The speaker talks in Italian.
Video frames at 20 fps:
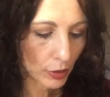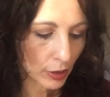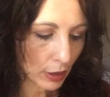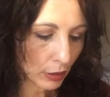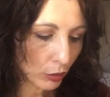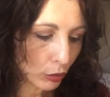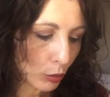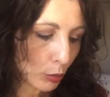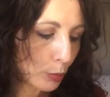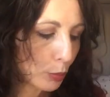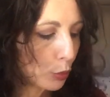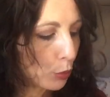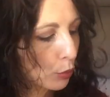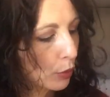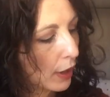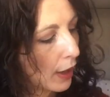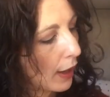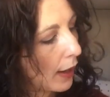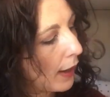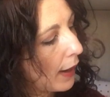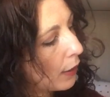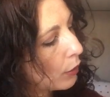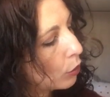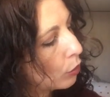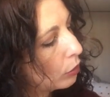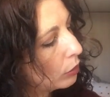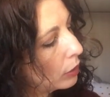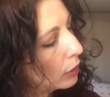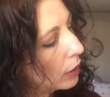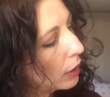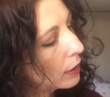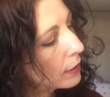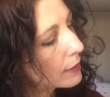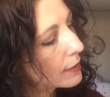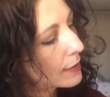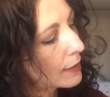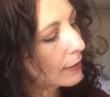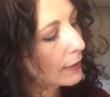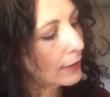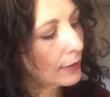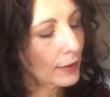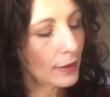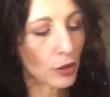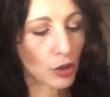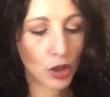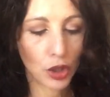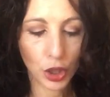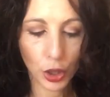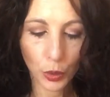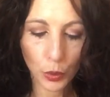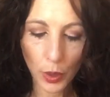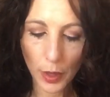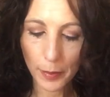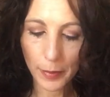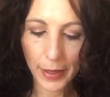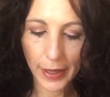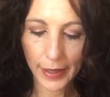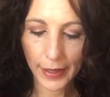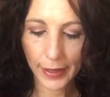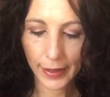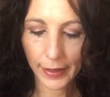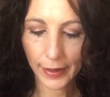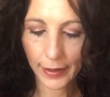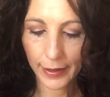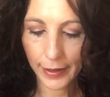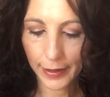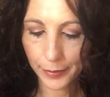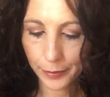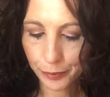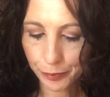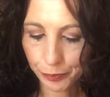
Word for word: tanto più che è un 75 ml